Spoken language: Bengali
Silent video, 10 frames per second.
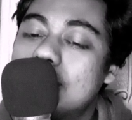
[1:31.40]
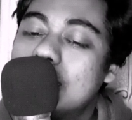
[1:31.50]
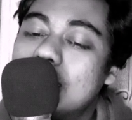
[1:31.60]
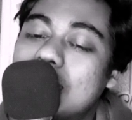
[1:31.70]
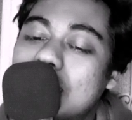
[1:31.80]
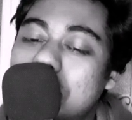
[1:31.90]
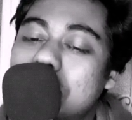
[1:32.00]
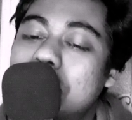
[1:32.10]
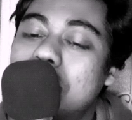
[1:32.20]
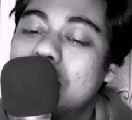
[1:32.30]
ছেলেটা
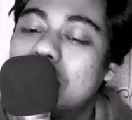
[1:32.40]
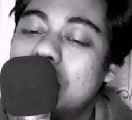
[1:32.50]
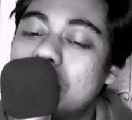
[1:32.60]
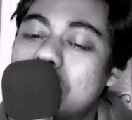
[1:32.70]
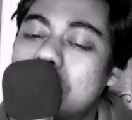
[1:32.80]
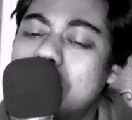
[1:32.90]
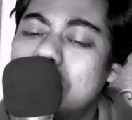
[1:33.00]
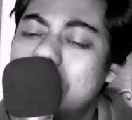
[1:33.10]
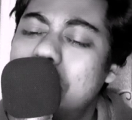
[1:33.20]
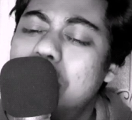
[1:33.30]
তো
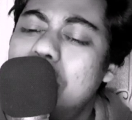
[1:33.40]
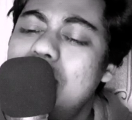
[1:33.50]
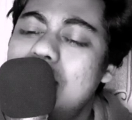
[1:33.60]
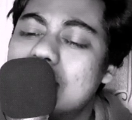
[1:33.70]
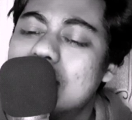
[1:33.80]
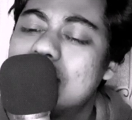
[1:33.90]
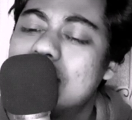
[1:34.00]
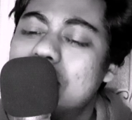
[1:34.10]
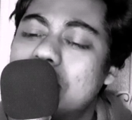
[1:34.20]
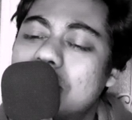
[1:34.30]
ওইটুকুনি
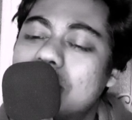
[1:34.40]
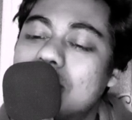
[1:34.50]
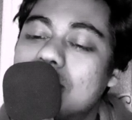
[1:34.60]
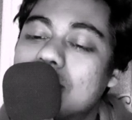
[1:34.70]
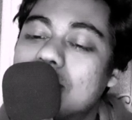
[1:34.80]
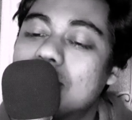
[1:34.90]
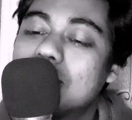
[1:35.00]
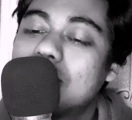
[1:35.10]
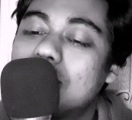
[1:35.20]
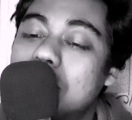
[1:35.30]
চেয়েছিল
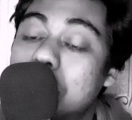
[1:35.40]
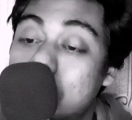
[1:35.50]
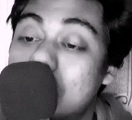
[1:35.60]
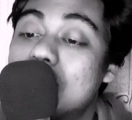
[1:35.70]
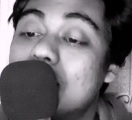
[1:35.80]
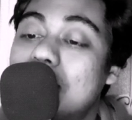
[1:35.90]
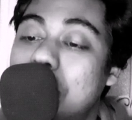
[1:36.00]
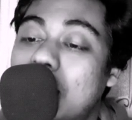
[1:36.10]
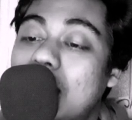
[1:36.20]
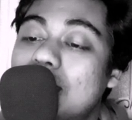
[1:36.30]
মোটা চালের
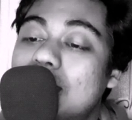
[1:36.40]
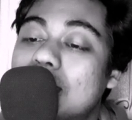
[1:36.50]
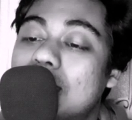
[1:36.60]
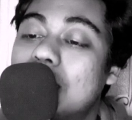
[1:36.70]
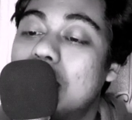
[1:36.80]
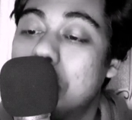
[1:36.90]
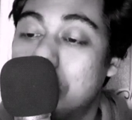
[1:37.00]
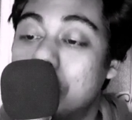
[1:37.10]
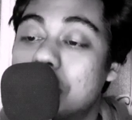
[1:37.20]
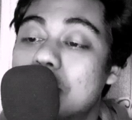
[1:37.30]
ভাত
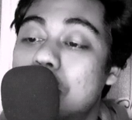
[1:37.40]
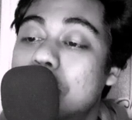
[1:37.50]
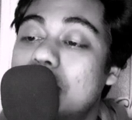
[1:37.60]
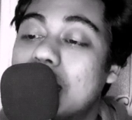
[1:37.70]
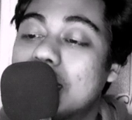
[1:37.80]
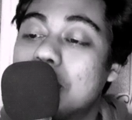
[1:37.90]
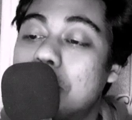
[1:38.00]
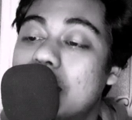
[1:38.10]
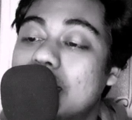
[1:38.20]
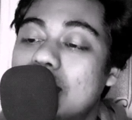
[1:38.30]
পয়সা জমিয়ে একটা
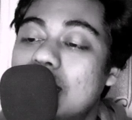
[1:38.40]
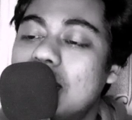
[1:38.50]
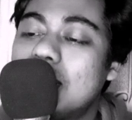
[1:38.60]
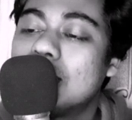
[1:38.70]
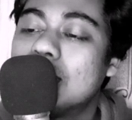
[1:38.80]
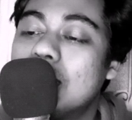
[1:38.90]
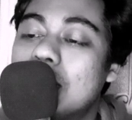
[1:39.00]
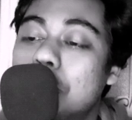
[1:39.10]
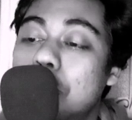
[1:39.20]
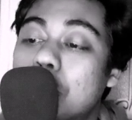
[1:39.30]
বাইক নেয়া
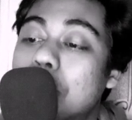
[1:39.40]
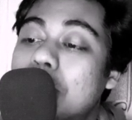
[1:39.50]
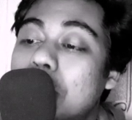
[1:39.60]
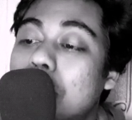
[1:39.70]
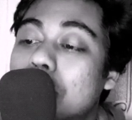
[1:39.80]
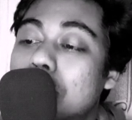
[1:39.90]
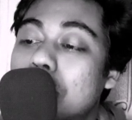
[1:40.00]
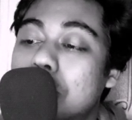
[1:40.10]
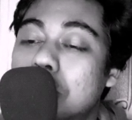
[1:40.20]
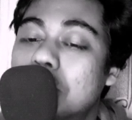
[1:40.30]
সপ্তাহ
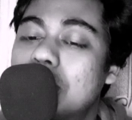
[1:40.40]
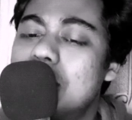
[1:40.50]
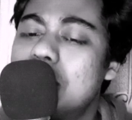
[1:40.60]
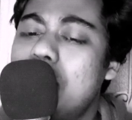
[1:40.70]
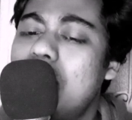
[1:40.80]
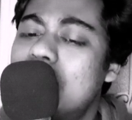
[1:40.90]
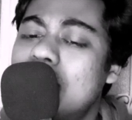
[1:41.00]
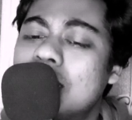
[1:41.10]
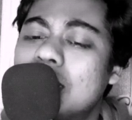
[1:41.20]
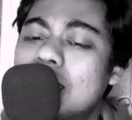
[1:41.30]
অন্তরে ঘুরতে যাওয়া আর
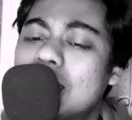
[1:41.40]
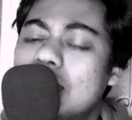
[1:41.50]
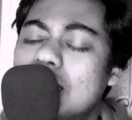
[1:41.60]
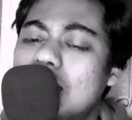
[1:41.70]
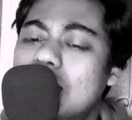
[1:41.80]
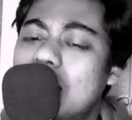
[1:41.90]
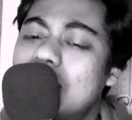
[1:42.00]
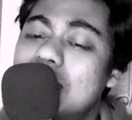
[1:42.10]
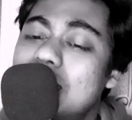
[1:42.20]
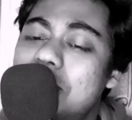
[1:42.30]
আর
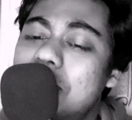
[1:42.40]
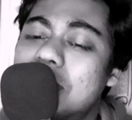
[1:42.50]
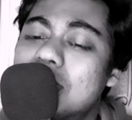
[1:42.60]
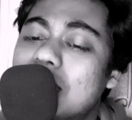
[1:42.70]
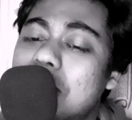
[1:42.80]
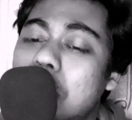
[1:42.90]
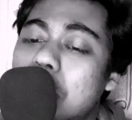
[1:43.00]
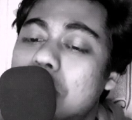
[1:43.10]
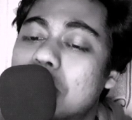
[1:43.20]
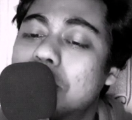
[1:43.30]
দিন শেষে তার
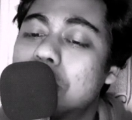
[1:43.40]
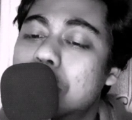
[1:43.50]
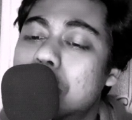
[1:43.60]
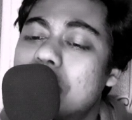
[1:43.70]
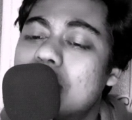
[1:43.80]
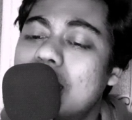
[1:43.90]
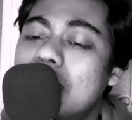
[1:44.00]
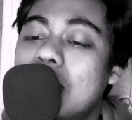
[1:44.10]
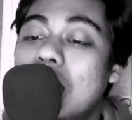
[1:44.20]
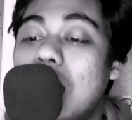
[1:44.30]
ঘর্মাক্ত শরীরে
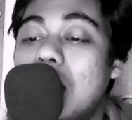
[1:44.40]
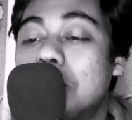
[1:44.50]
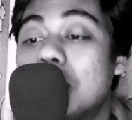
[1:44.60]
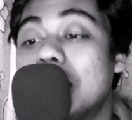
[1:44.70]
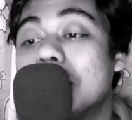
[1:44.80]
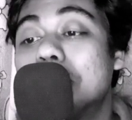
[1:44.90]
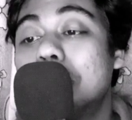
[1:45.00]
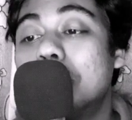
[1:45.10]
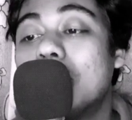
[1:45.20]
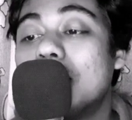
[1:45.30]
আপনার
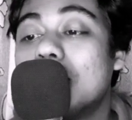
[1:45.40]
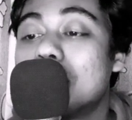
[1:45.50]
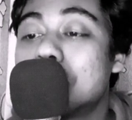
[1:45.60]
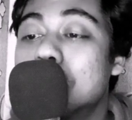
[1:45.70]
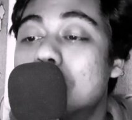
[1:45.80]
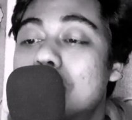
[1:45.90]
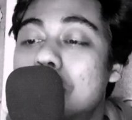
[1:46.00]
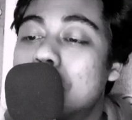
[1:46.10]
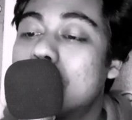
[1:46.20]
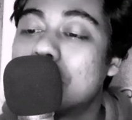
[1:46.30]
একটুখানি আঁচল
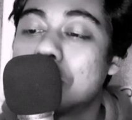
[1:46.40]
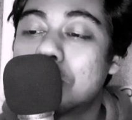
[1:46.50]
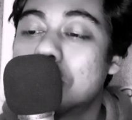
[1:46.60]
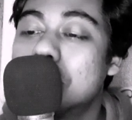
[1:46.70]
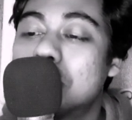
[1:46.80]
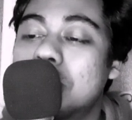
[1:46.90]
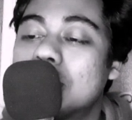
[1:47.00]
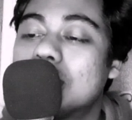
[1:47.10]
ছোঁয়ানো সুখ